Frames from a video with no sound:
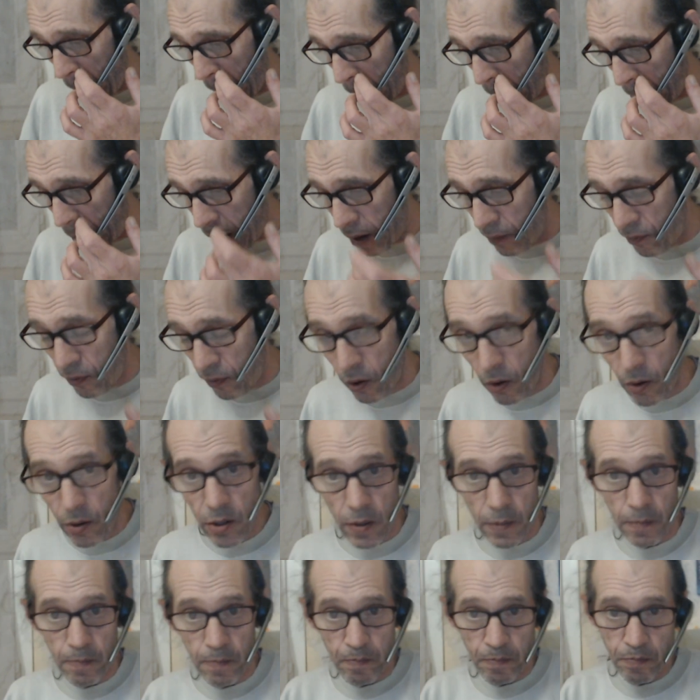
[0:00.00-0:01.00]
par la
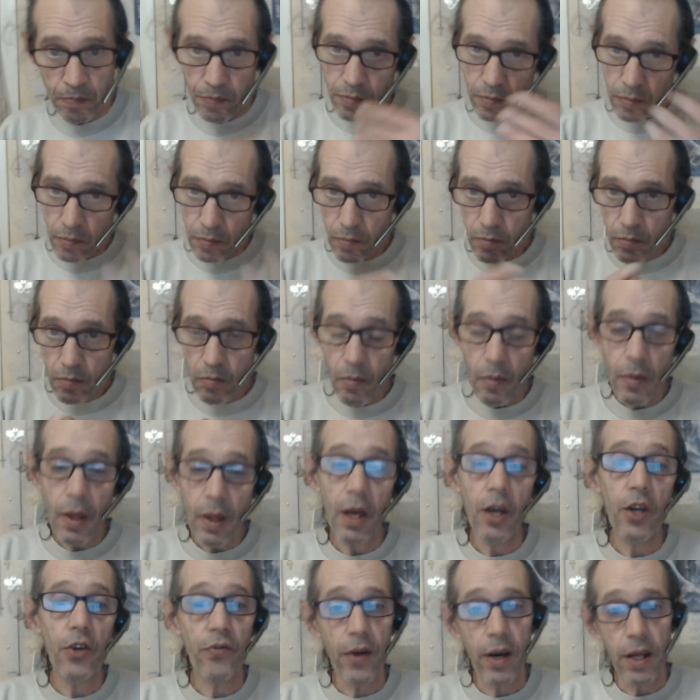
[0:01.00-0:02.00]
France
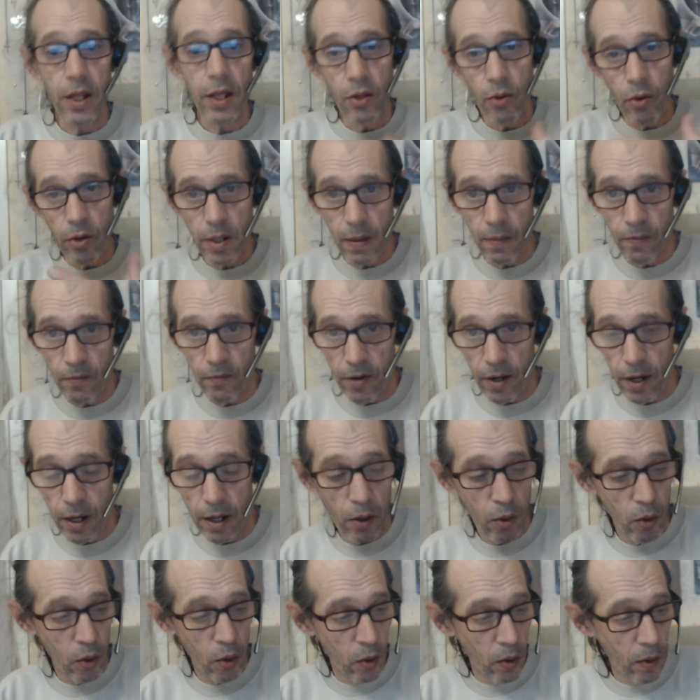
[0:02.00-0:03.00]
je ferai une deuxième
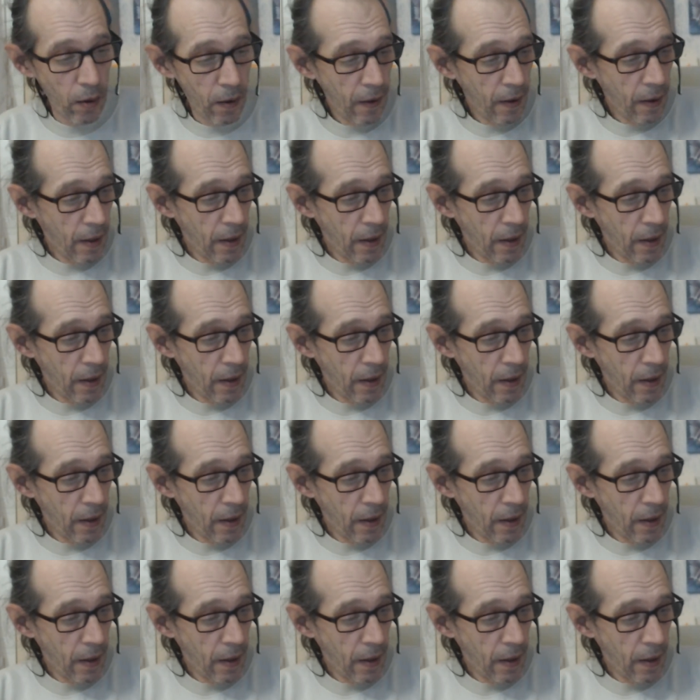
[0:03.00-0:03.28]
vidéo